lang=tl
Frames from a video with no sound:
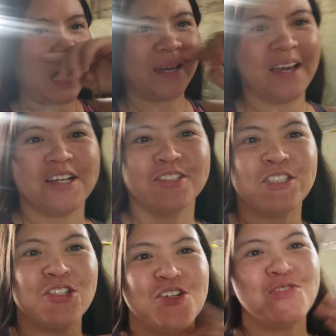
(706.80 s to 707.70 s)
Ayan,
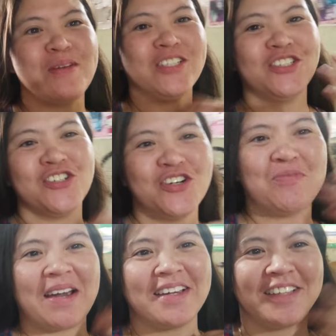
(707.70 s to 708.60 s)
so medyo
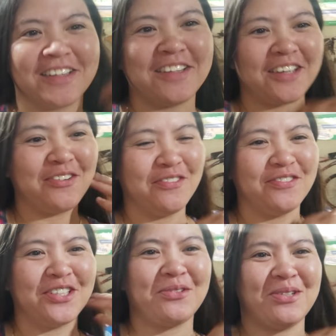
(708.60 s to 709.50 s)
mainit na
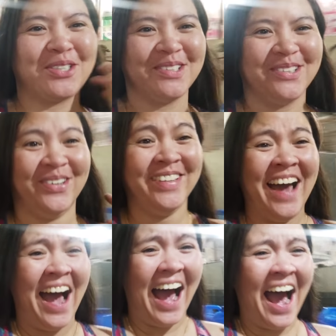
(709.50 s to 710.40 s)
yung sitwasyon doon.
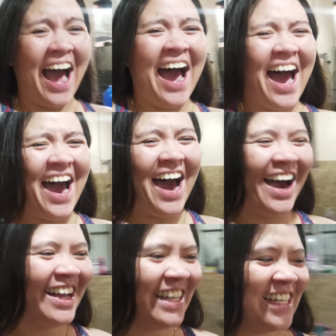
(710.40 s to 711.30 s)

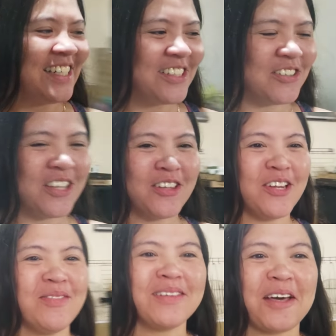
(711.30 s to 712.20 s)
so dito
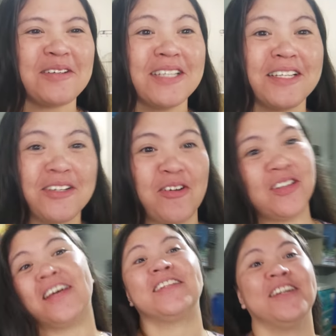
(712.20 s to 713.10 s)
naman tayo sa
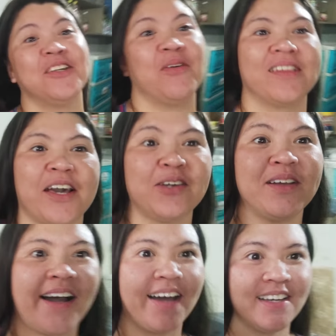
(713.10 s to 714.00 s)
likod at gagawa tayo
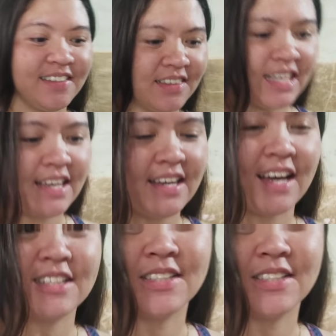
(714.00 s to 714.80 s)
ng aking tea at